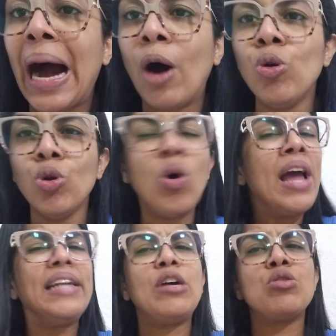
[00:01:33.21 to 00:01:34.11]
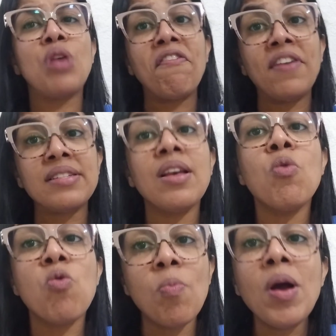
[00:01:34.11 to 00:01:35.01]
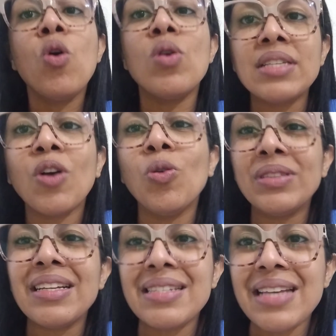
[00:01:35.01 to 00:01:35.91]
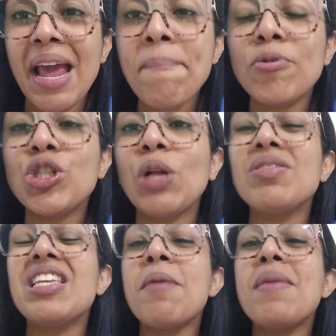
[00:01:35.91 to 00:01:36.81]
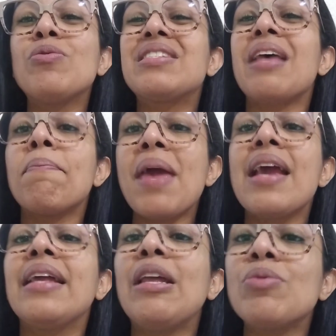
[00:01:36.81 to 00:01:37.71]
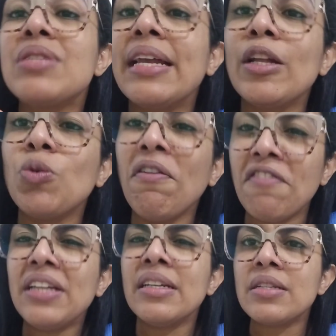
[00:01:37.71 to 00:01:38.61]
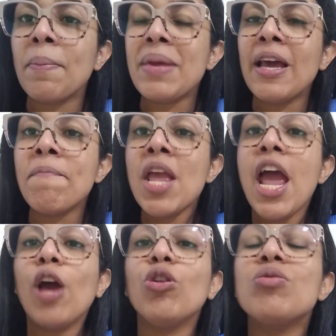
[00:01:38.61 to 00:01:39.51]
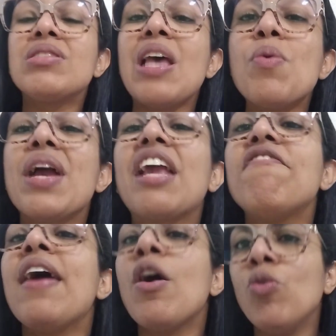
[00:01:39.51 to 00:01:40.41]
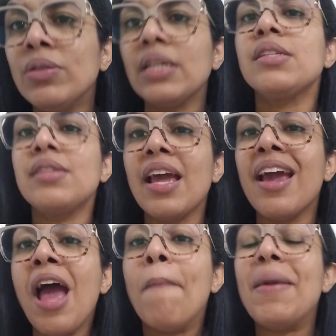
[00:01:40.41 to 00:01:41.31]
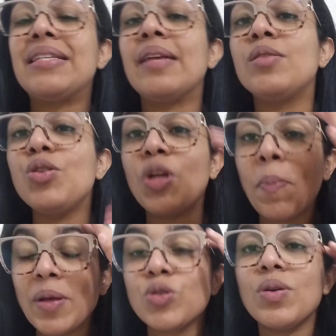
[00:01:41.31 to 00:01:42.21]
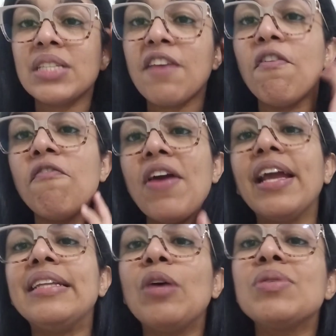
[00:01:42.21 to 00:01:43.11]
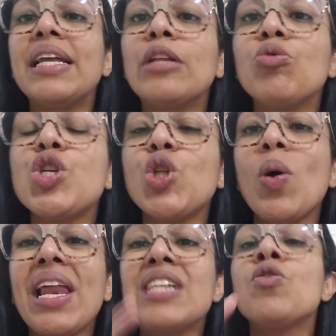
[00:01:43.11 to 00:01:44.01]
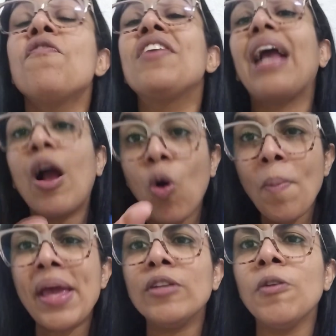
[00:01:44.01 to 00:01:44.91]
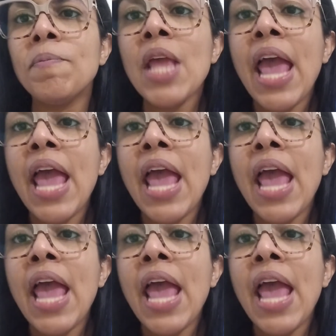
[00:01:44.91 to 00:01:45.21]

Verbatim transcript: Paulo, Deus vai fazer alguma coisa acontecer aí para os teus inimigos saber que Deus é na tua vida, sabia? Eu não sei o que, é que vai acontecer, mas existem pessoas que vão ver que Deus é na tua história e elas vão ficar com medo,